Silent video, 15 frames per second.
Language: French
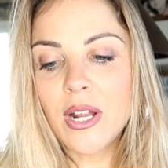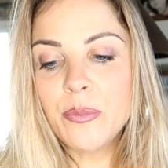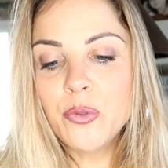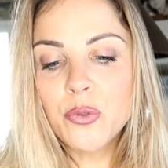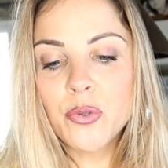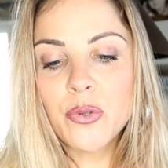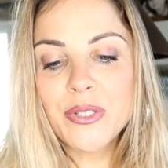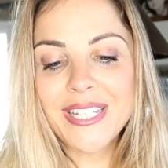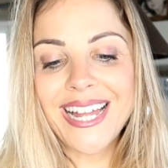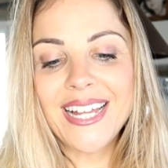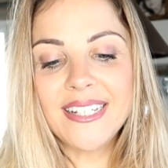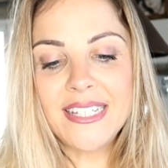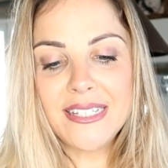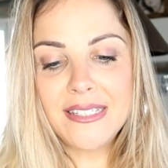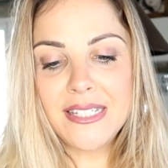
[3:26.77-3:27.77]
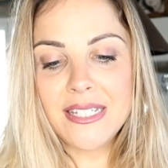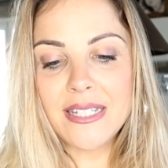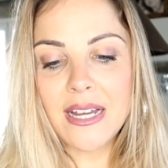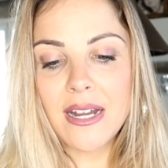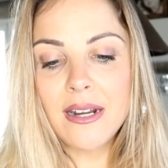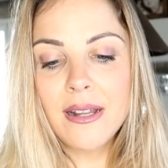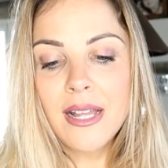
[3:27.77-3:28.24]
la muqueuse
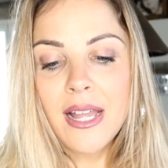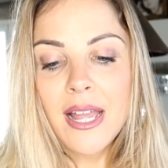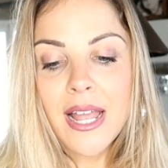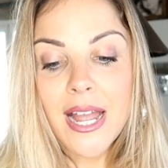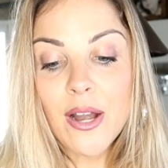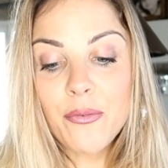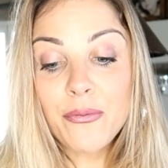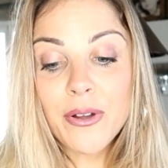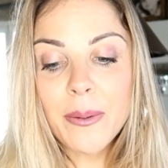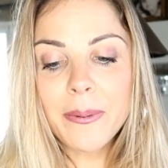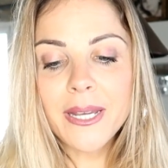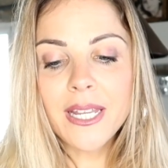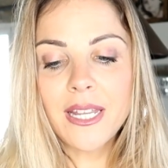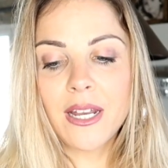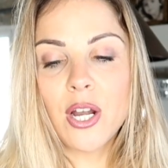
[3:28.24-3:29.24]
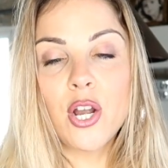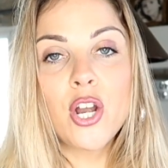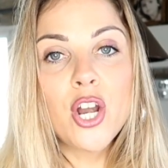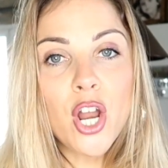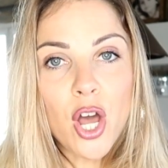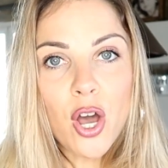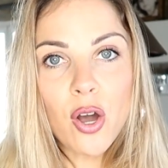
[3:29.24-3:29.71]
intestinale. Elles fabriquent
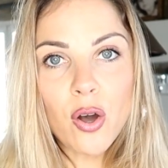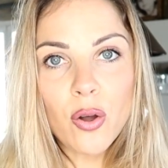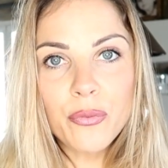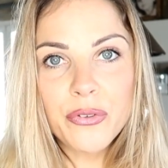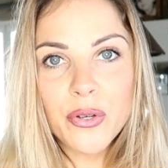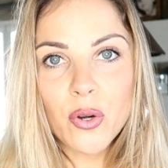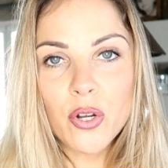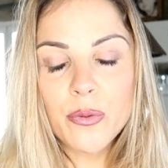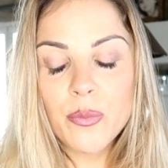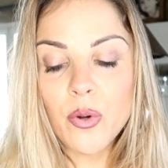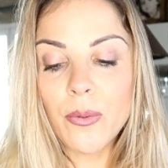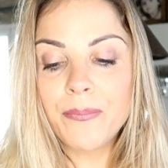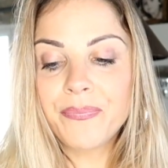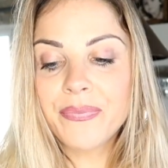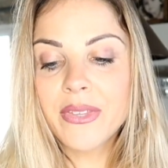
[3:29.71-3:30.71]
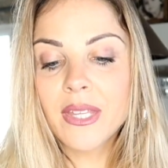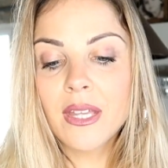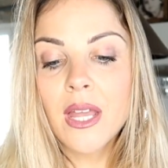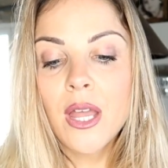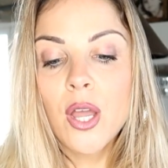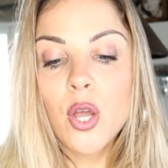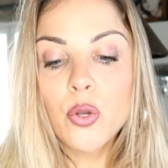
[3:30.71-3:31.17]
leur environnement,
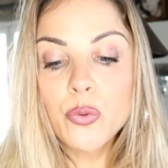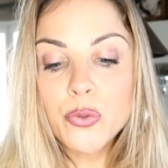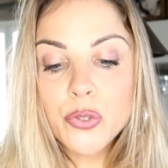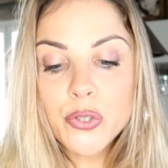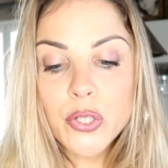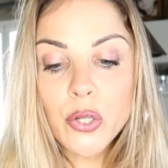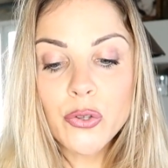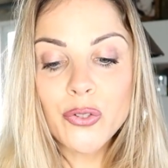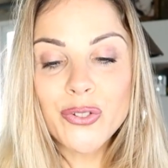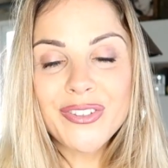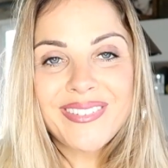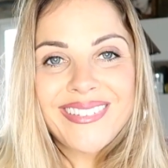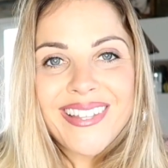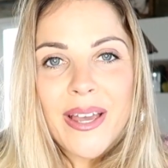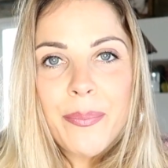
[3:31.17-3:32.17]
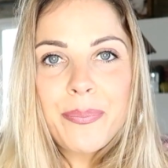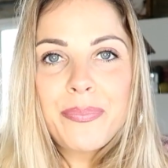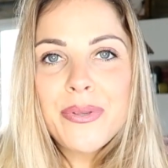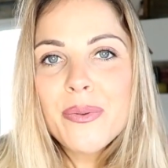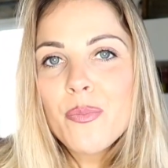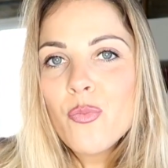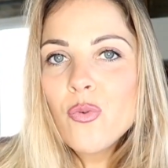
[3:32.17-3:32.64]
une sorte de
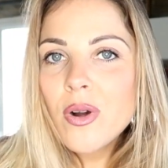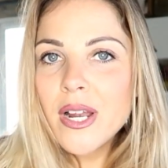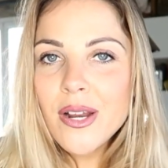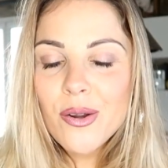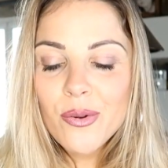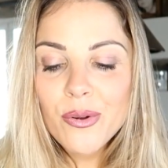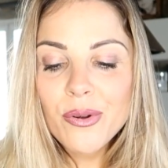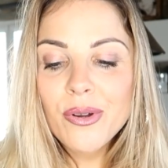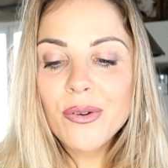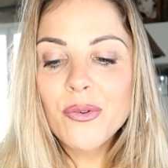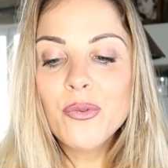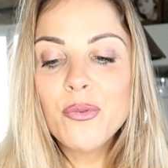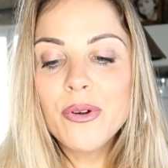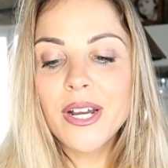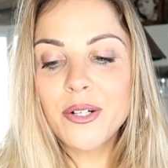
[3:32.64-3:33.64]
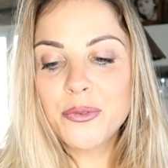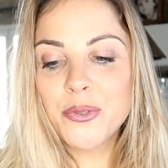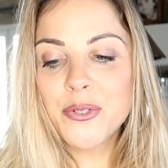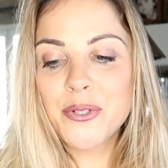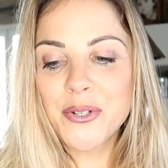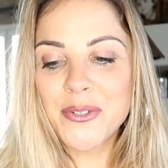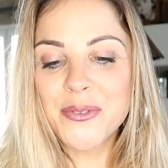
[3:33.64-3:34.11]
tapis moelleux où elles
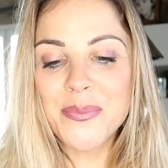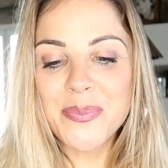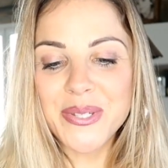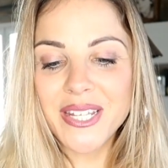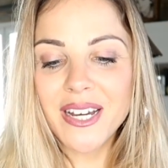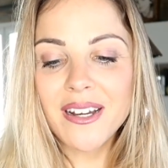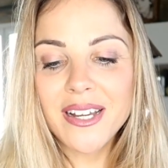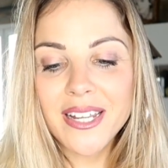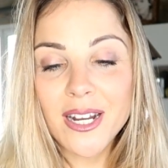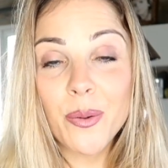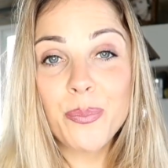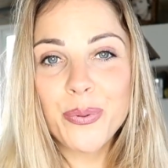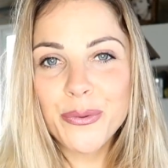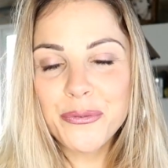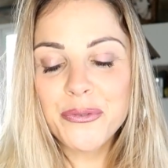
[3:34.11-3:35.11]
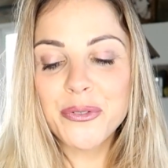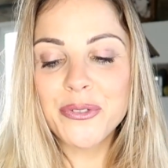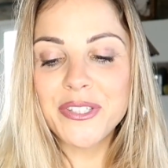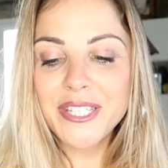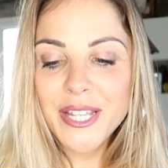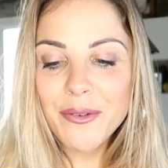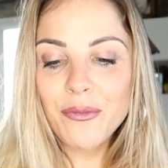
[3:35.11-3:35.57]
se sentent bien et elles peuvent se
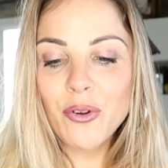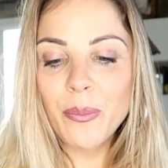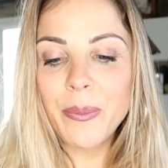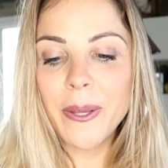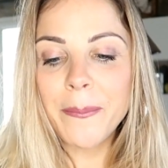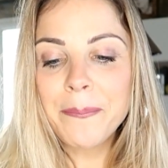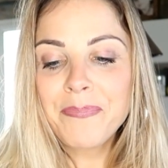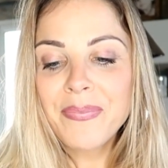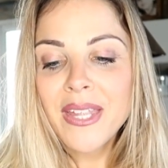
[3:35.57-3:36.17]
développer